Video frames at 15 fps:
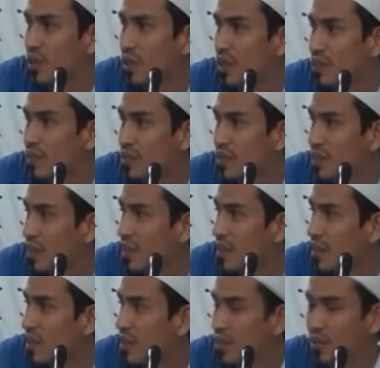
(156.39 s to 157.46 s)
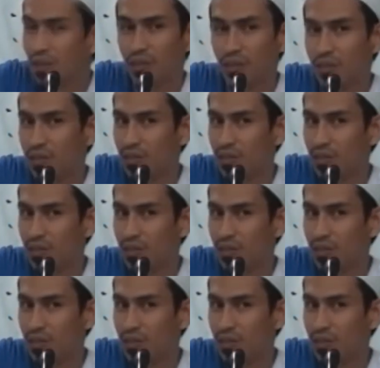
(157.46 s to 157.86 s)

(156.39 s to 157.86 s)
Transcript: kasih sayang dari Allah